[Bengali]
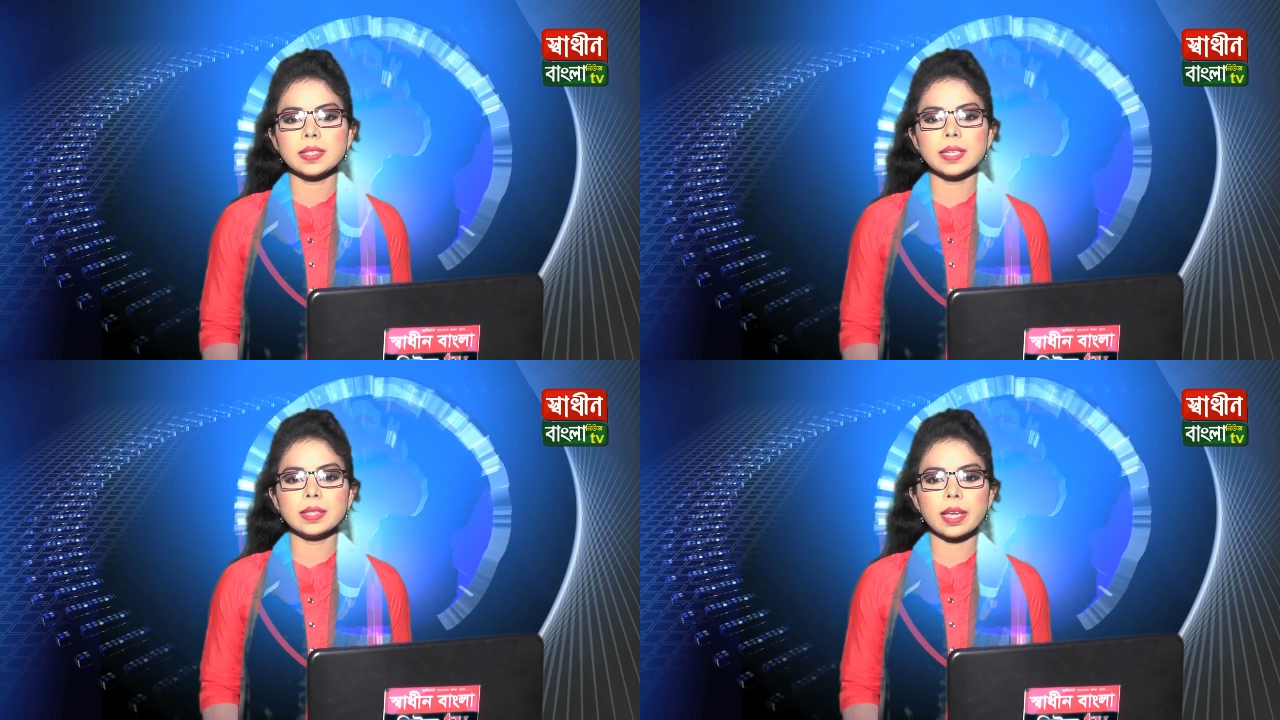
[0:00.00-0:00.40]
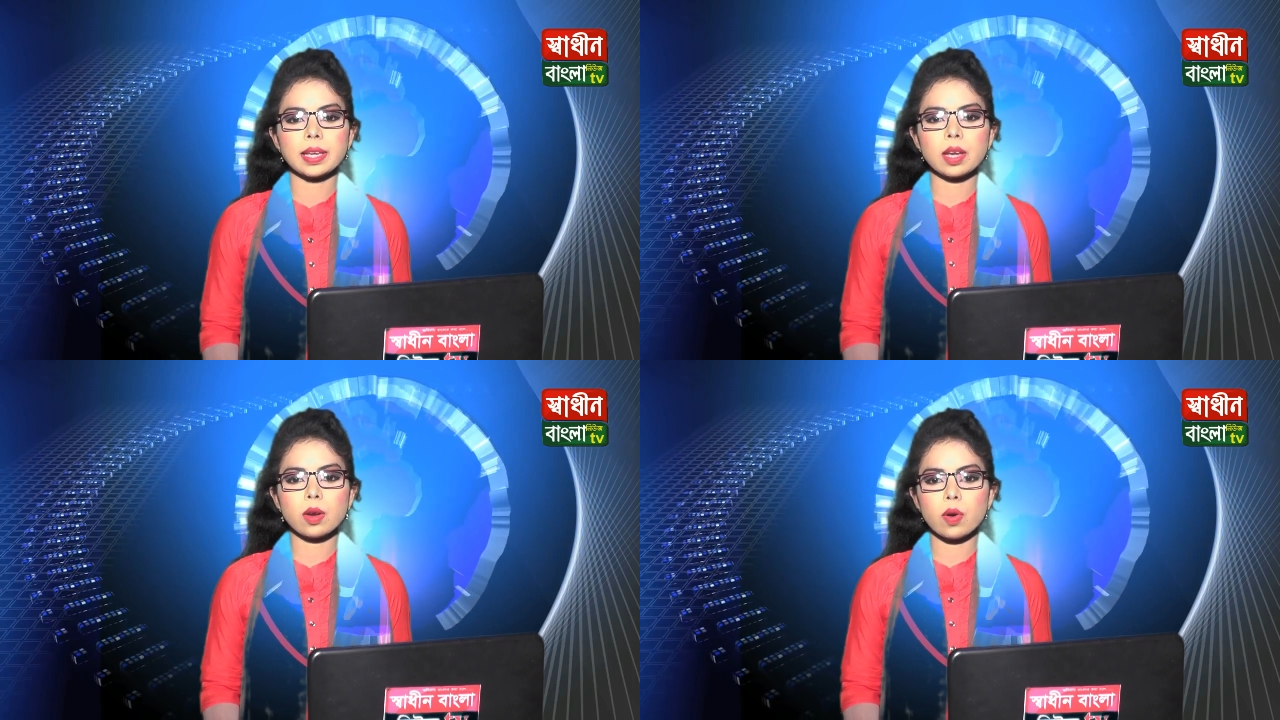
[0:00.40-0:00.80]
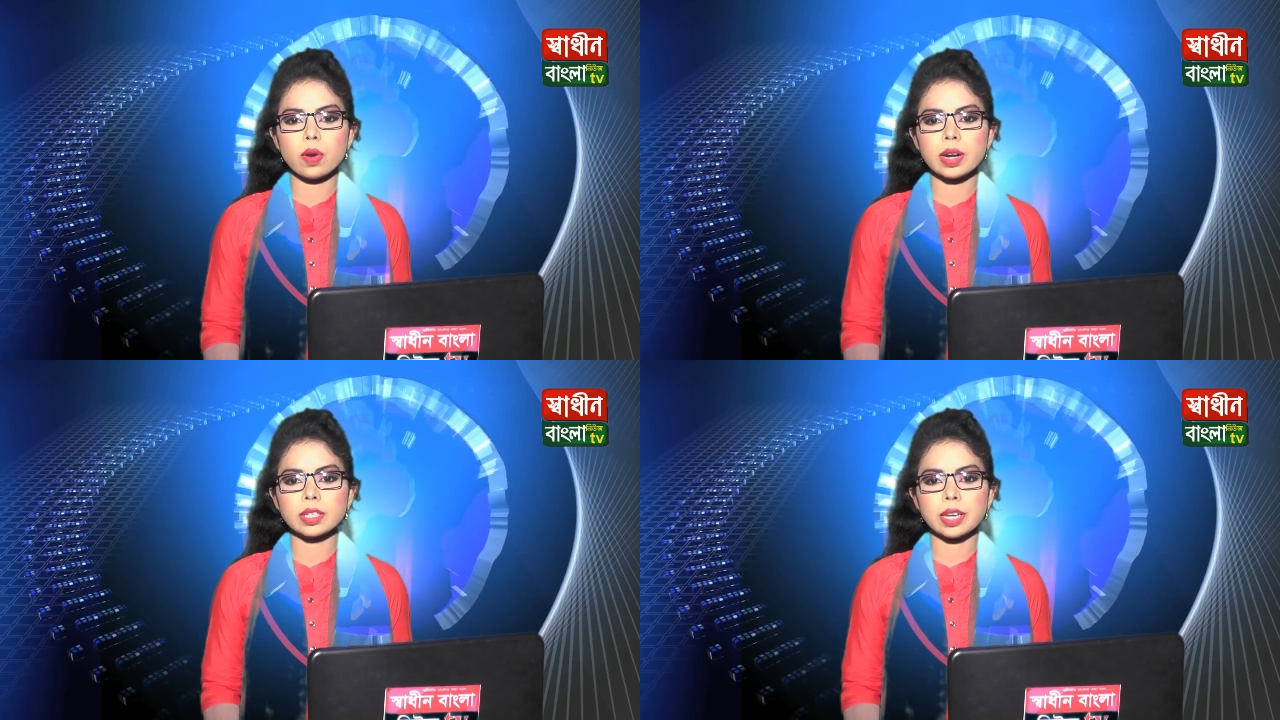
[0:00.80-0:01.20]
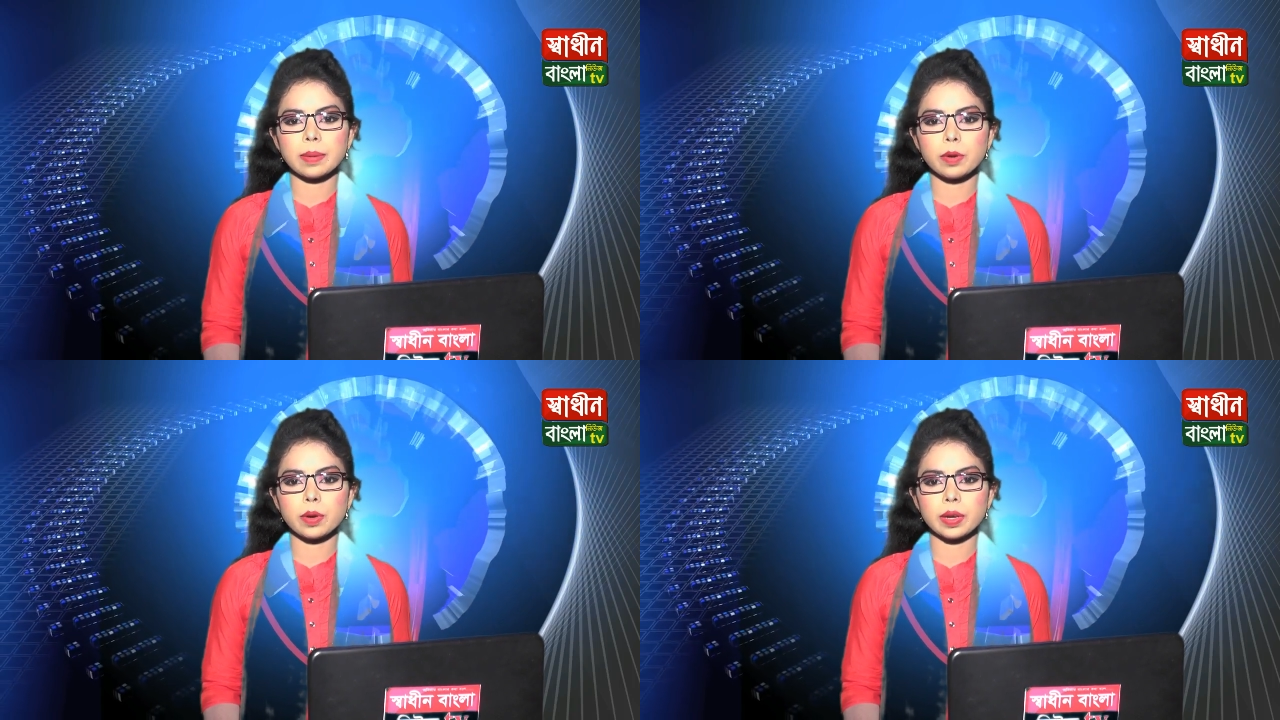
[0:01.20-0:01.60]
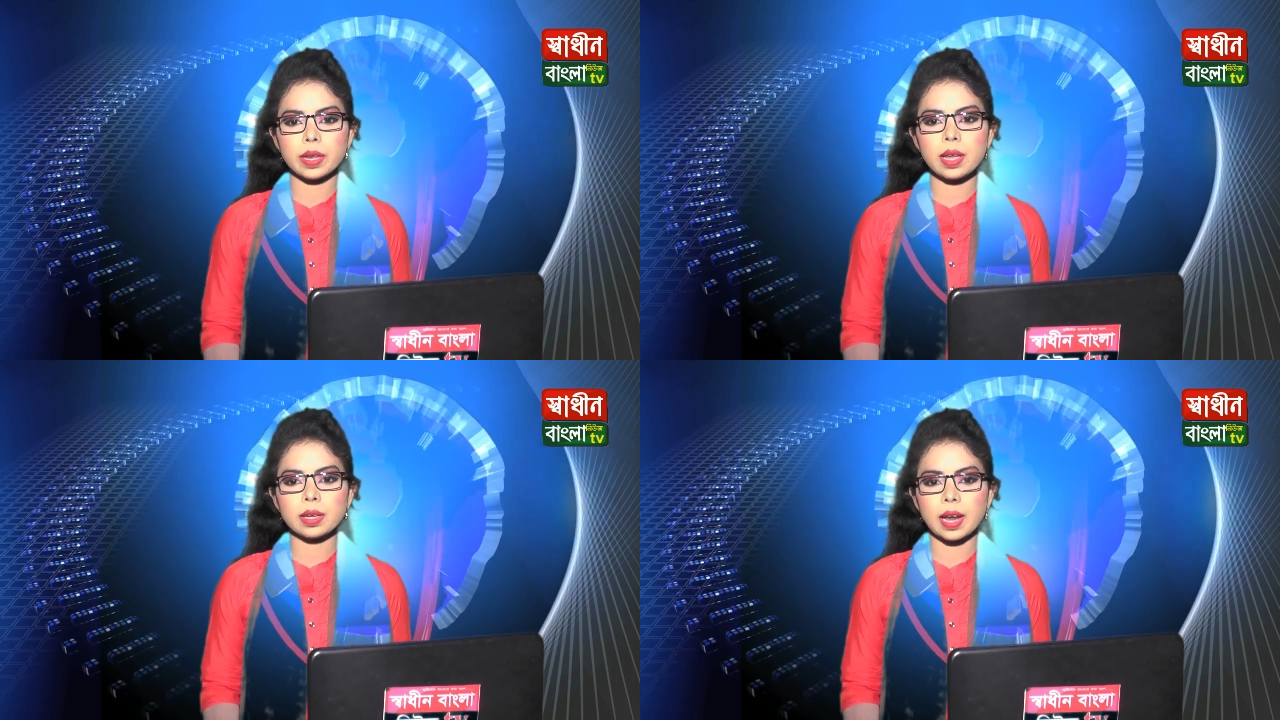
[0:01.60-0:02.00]
চীন থেকে করোনার সামগ্রী
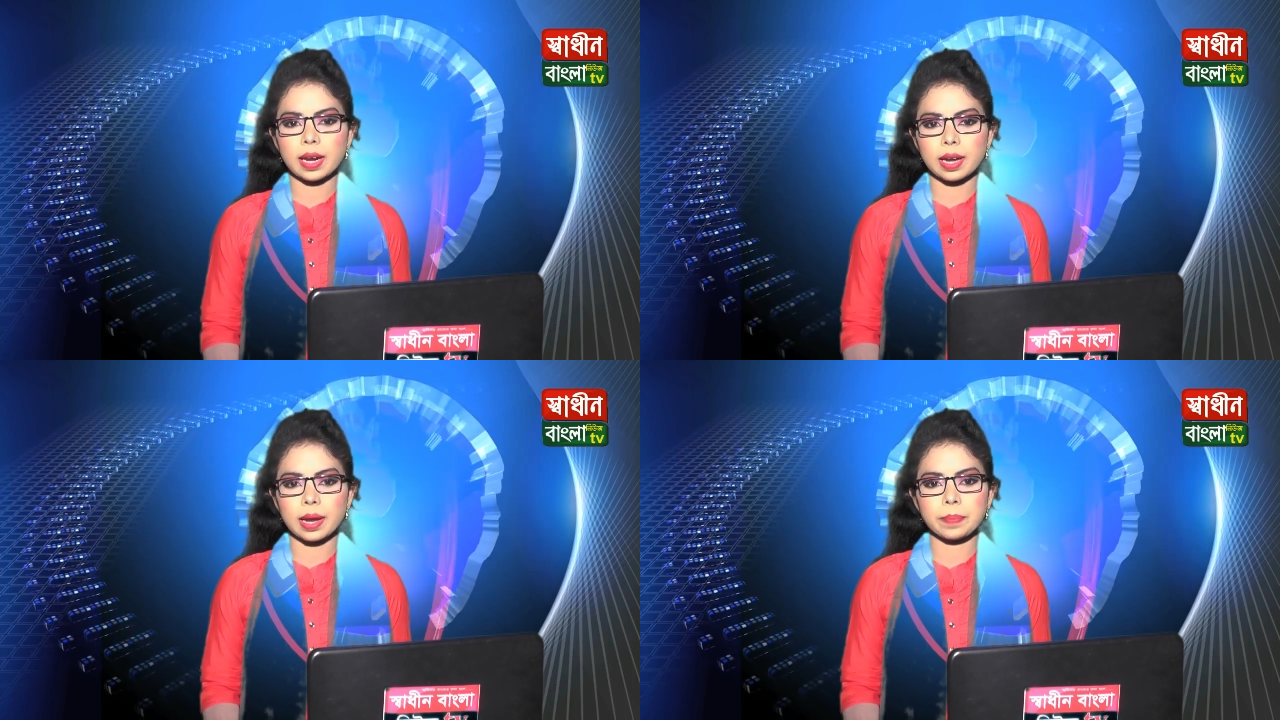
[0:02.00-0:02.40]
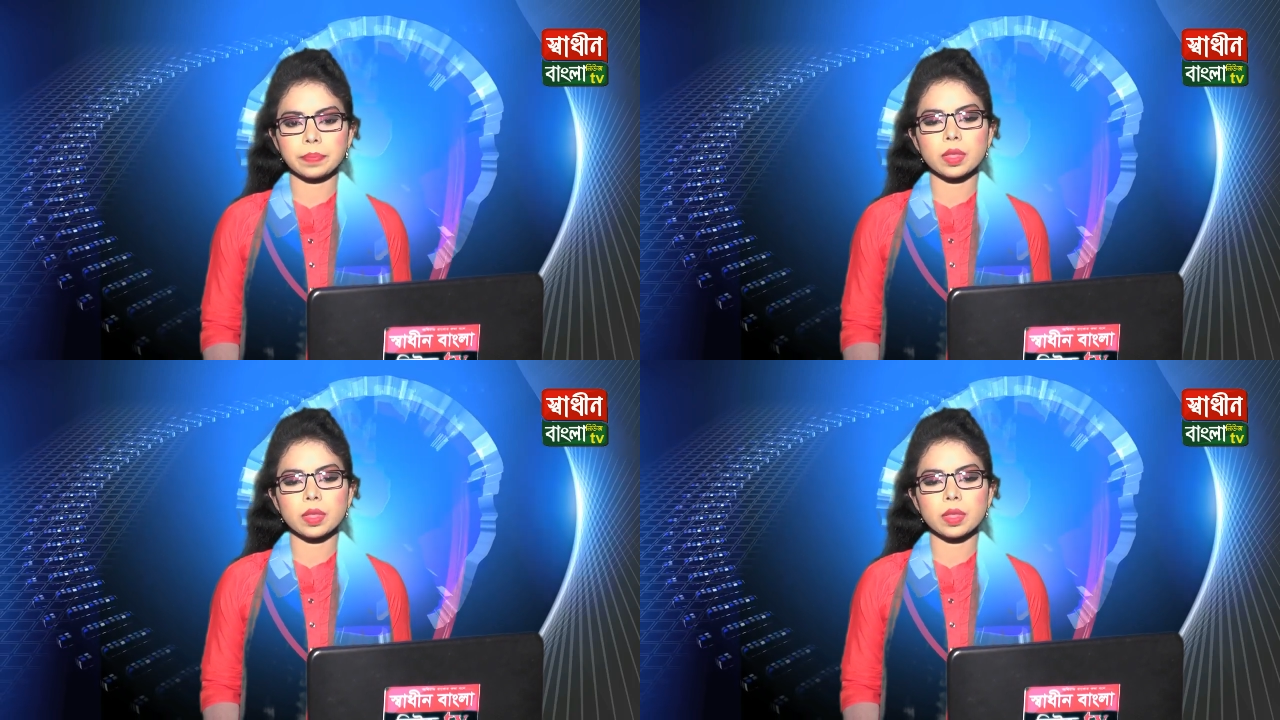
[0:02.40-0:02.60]
ঢাকায়